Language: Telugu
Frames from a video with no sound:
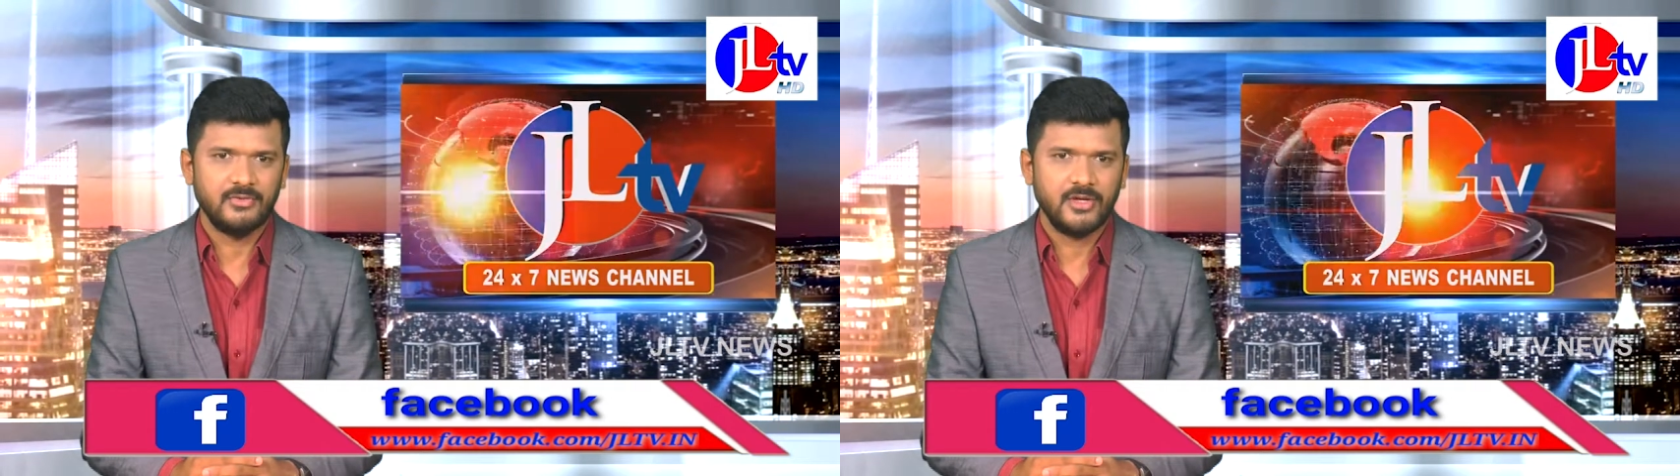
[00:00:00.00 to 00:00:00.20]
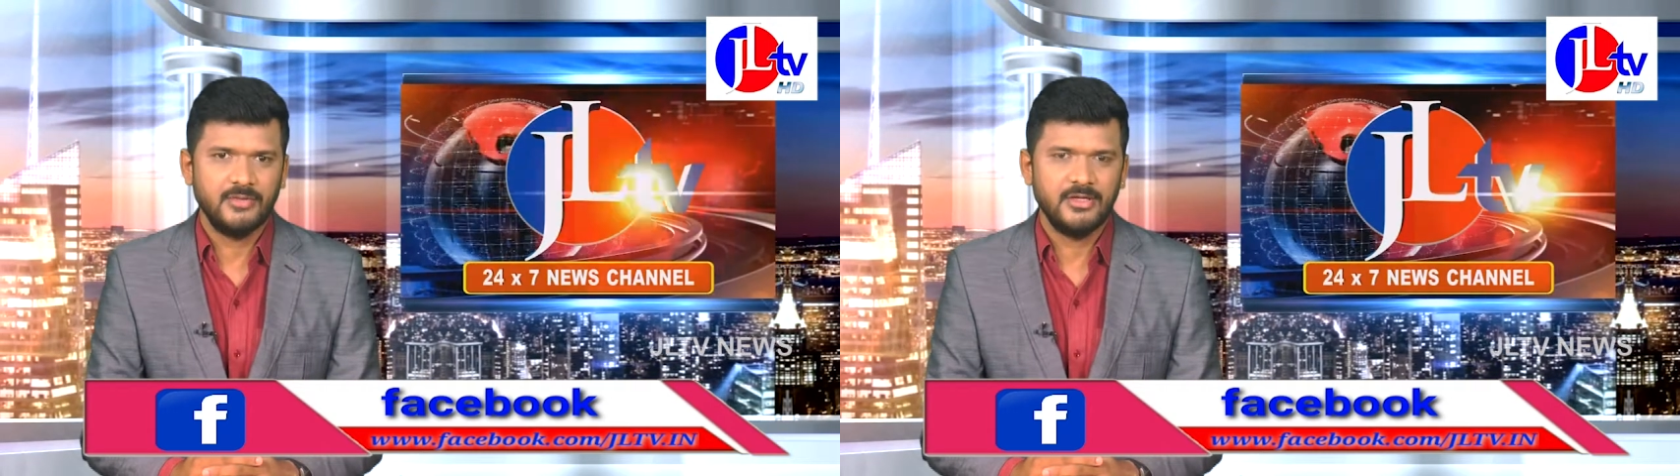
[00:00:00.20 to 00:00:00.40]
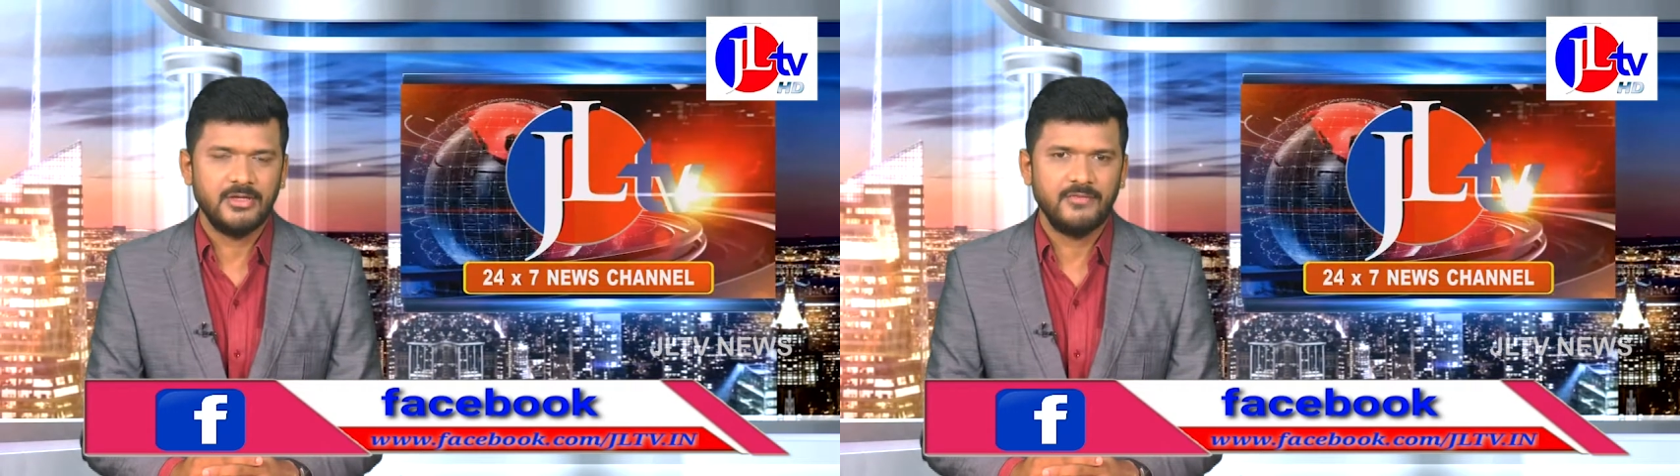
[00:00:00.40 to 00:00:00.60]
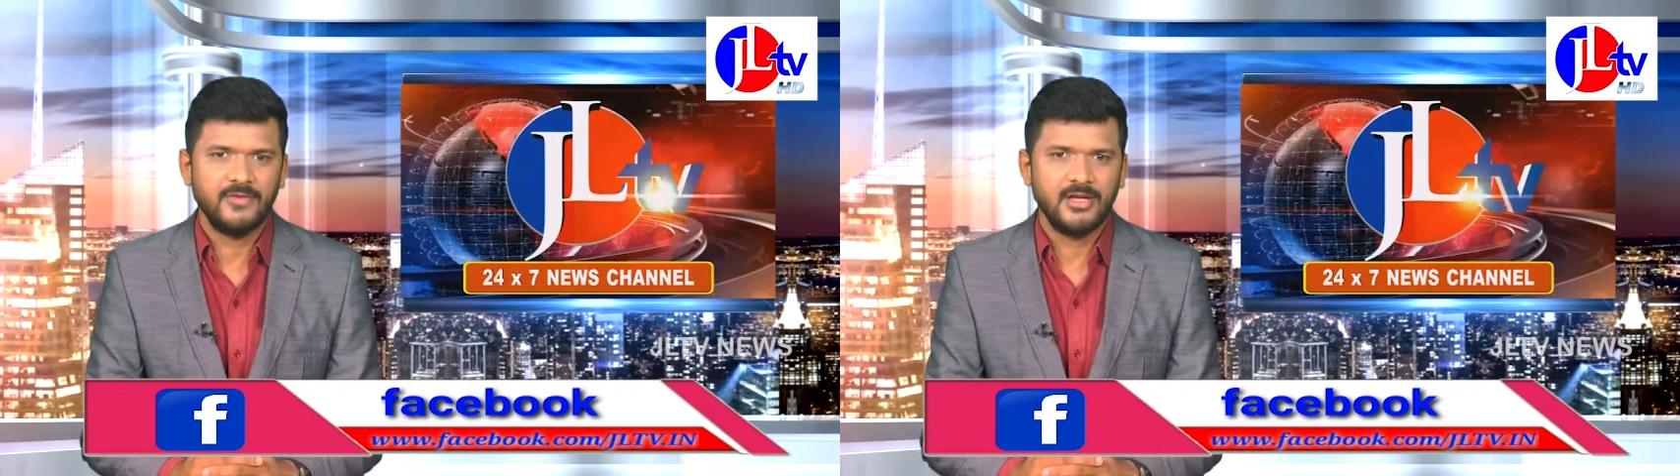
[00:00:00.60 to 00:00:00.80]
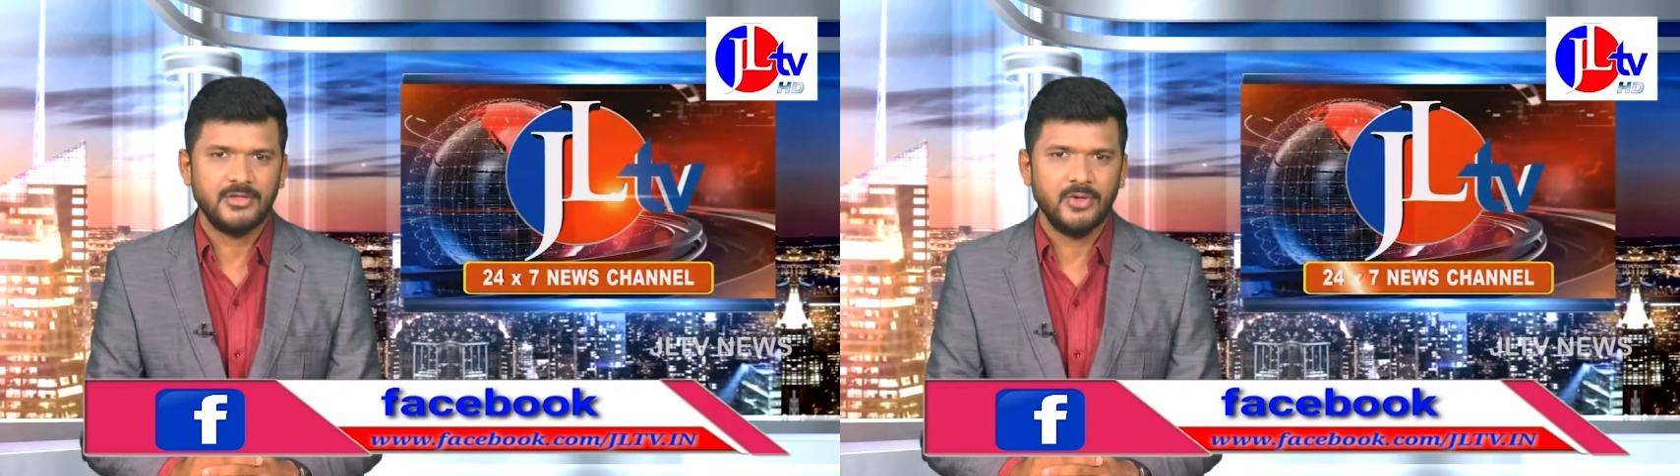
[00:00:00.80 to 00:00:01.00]
నూట ఎనిమిది
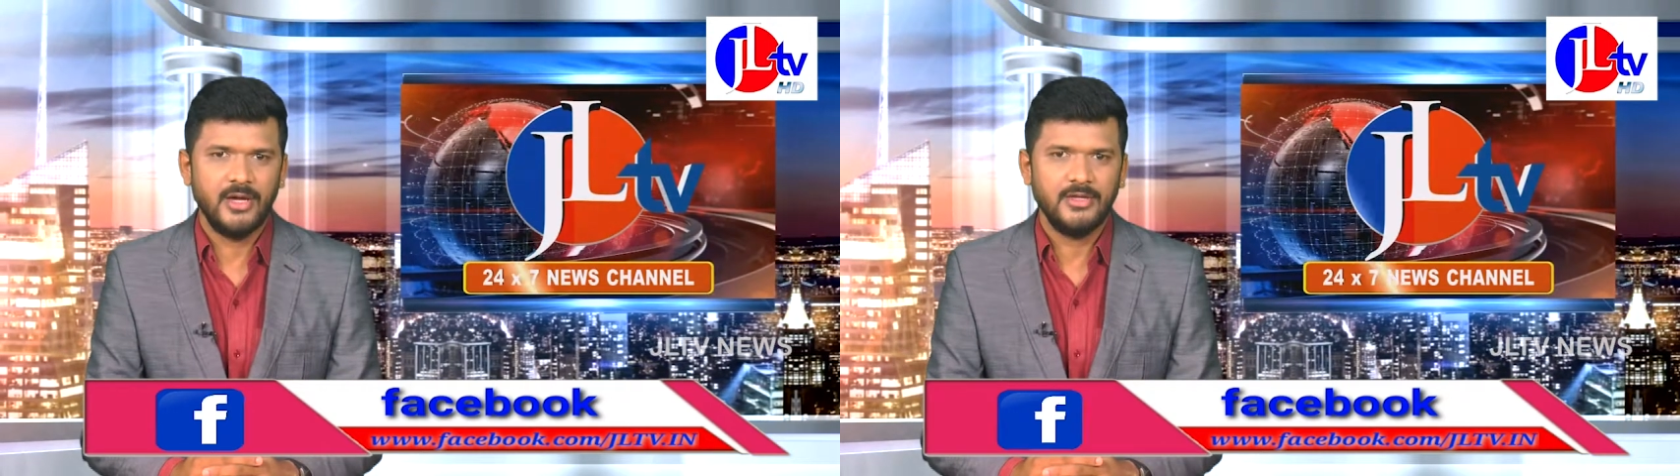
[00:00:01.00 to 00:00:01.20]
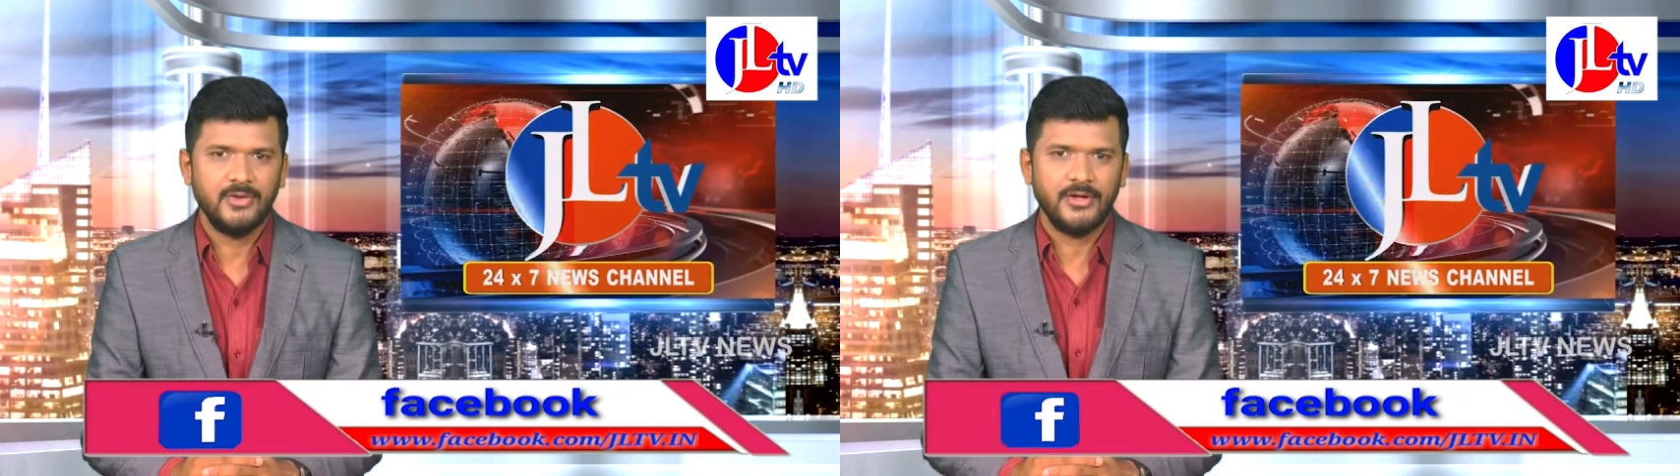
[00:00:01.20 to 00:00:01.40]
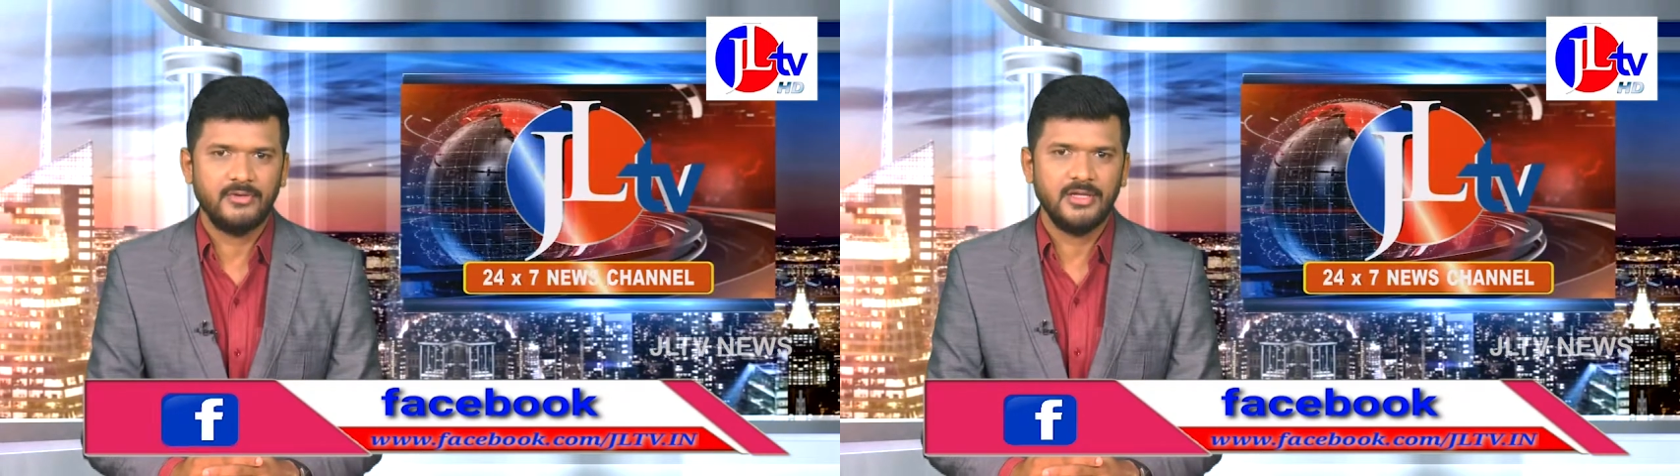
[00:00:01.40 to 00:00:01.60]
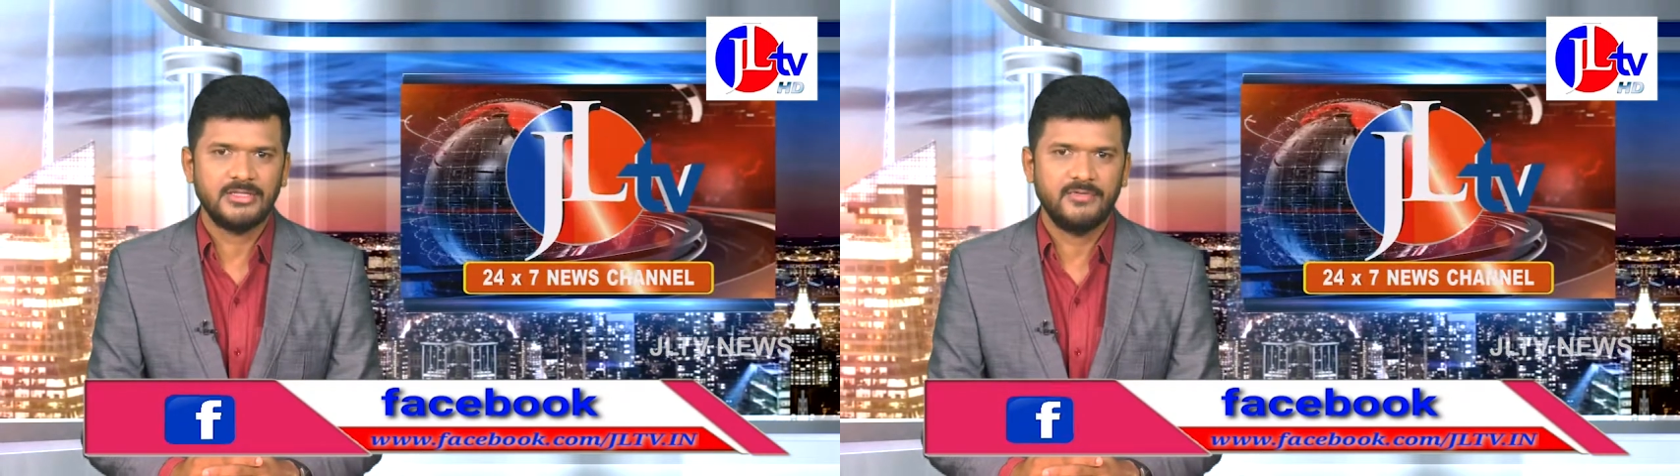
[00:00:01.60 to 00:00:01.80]
ద్రవ్యాలతో ఐదు అడుగుల